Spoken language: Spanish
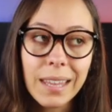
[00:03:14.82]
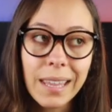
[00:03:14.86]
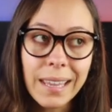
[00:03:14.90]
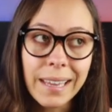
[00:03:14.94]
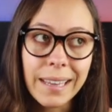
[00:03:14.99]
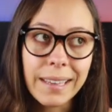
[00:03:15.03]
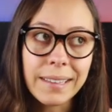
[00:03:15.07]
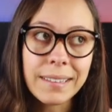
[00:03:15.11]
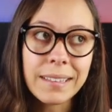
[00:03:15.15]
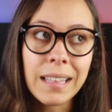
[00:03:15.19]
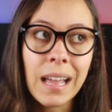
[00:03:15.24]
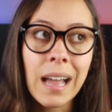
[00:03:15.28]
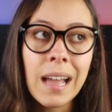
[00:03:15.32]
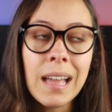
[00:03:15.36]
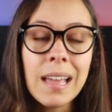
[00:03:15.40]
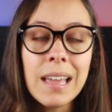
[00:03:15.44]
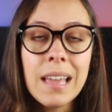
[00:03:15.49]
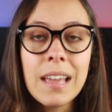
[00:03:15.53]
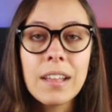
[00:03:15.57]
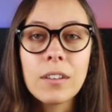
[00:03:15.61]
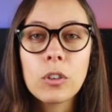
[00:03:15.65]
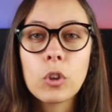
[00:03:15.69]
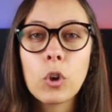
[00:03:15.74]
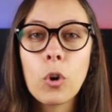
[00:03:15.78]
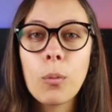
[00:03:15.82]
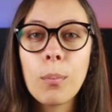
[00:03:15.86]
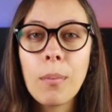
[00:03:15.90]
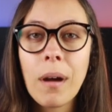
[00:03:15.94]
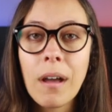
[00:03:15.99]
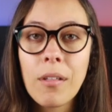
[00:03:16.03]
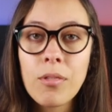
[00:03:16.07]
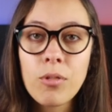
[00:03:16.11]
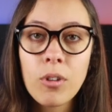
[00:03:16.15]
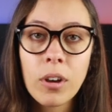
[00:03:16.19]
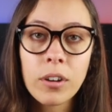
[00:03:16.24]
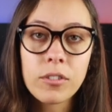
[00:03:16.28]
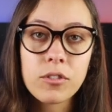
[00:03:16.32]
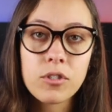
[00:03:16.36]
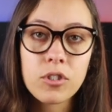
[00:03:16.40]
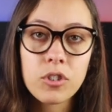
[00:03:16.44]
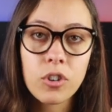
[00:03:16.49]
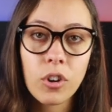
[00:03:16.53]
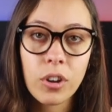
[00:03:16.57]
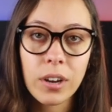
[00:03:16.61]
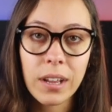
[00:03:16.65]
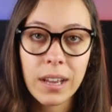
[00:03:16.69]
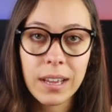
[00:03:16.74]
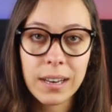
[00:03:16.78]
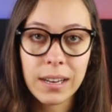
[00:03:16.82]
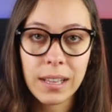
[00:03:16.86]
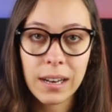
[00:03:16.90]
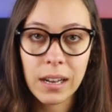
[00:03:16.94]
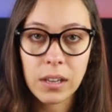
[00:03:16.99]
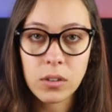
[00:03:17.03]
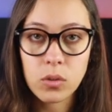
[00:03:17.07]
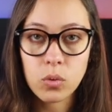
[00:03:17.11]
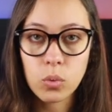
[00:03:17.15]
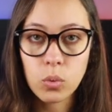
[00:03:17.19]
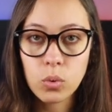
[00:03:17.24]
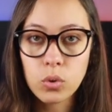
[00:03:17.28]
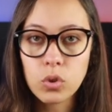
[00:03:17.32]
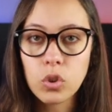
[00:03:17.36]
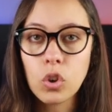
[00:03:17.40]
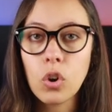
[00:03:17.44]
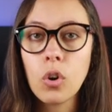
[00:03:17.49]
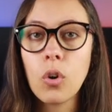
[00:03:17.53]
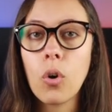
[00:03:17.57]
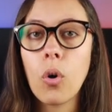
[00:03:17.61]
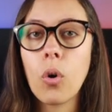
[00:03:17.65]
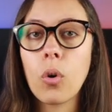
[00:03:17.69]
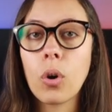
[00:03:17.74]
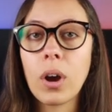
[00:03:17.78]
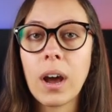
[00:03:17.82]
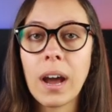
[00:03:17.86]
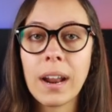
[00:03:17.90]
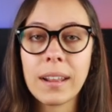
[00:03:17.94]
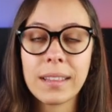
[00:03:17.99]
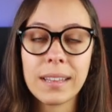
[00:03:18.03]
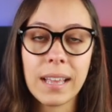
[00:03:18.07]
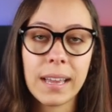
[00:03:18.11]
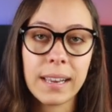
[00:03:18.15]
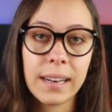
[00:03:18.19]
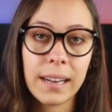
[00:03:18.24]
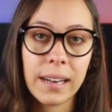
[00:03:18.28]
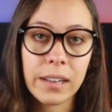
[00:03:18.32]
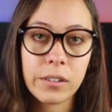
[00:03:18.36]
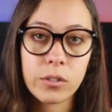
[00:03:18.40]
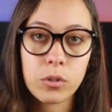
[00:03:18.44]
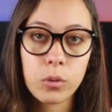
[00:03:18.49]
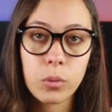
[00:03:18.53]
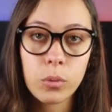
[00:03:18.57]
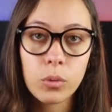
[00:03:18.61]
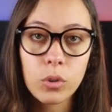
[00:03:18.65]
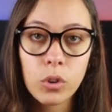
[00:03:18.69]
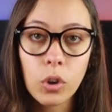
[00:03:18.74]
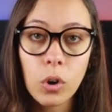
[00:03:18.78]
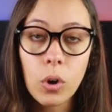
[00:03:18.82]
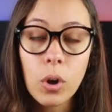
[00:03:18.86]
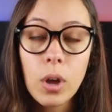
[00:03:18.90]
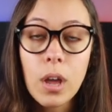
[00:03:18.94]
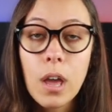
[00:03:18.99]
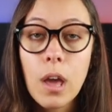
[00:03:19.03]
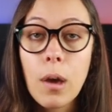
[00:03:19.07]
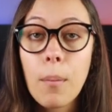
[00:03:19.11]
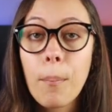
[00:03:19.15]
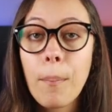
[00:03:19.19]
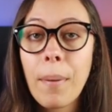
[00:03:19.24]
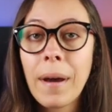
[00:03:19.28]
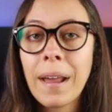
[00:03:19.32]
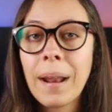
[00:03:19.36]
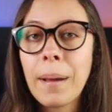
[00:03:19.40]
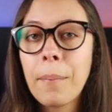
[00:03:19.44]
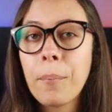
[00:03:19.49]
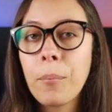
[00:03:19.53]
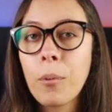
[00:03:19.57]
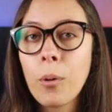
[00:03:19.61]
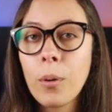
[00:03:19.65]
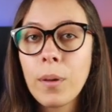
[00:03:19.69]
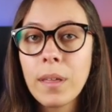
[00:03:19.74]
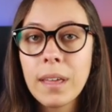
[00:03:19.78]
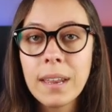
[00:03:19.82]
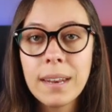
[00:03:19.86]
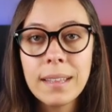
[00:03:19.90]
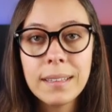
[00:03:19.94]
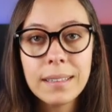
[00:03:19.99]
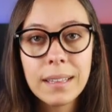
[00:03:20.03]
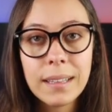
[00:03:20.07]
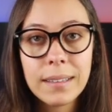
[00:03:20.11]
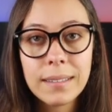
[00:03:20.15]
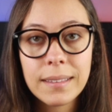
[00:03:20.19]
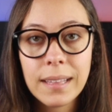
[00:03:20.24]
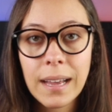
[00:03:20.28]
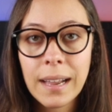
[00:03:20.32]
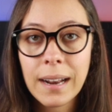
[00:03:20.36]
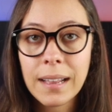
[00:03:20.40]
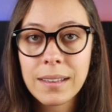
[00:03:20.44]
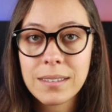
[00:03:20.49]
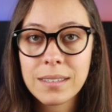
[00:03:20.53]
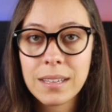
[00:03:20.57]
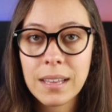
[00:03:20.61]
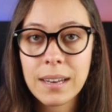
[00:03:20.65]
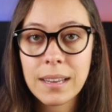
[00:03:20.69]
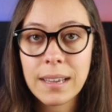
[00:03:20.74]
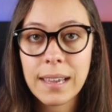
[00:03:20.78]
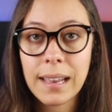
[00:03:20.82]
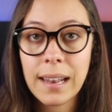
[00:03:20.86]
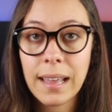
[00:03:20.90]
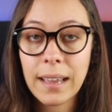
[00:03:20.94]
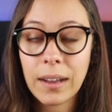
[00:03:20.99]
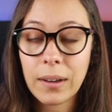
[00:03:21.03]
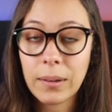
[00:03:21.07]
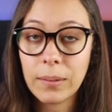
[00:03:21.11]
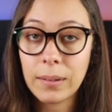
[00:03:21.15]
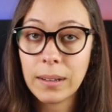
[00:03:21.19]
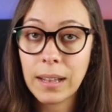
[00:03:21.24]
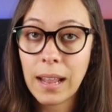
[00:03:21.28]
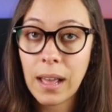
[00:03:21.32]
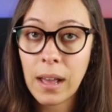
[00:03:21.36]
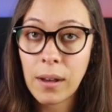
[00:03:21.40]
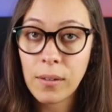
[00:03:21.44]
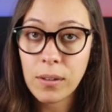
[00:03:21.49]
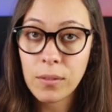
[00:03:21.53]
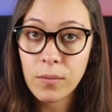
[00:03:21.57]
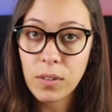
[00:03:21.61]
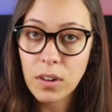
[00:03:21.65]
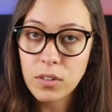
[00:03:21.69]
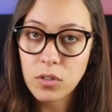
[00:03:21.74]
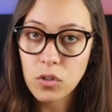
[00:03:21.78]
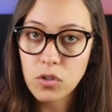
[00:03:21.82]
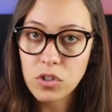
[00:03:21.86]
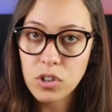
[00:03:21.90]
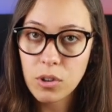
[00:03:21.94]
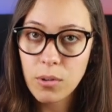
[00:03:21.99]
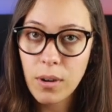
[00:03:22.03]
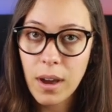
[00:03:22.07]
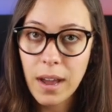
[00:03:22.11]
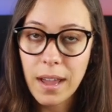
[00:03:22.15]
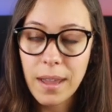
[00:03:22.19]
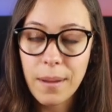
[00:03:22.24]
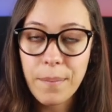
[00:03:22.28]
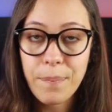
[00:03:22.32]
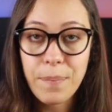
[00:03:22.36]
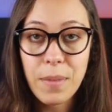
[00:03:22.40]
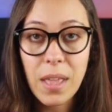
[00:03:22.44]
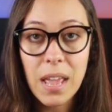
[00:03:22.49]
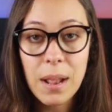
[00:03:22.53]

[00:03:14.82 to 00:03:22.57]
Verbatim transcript: está tomando acciones en el asunto o cartas en el asunto para poder intentar hacer que la, inflación se baje.